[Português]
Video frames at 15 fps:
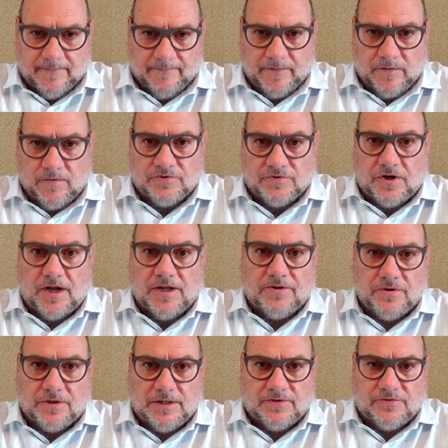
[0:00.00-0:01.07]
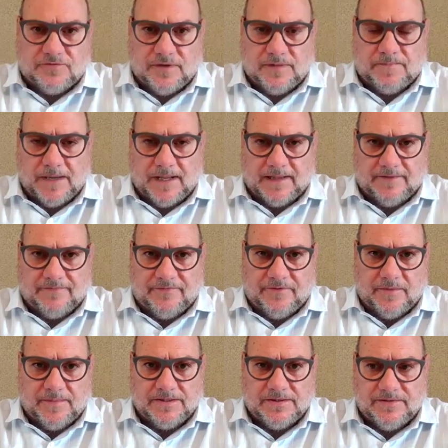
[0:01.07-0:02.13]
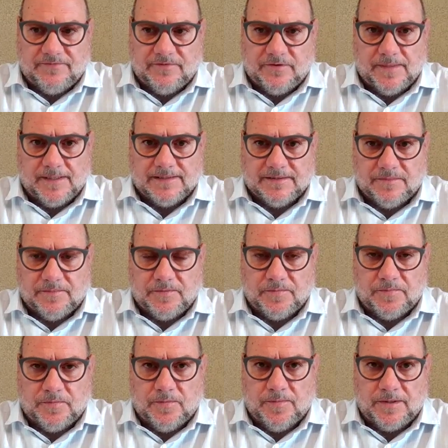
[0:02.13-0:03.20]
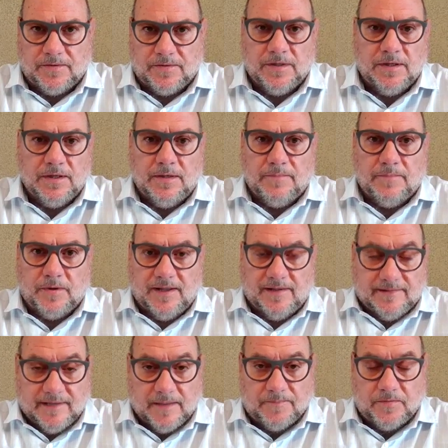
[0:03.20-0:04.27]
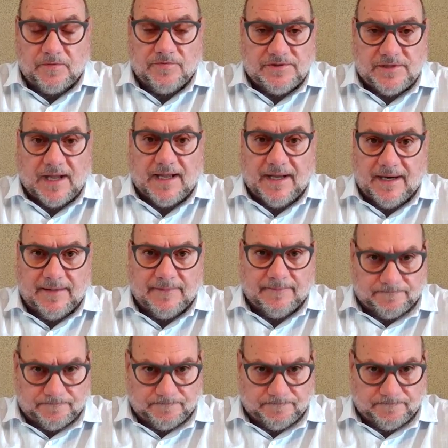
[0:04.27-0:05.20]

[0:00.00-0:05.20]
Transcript: constroem toda a sua plataforma de informação para o público, por exemplo, no Instagram.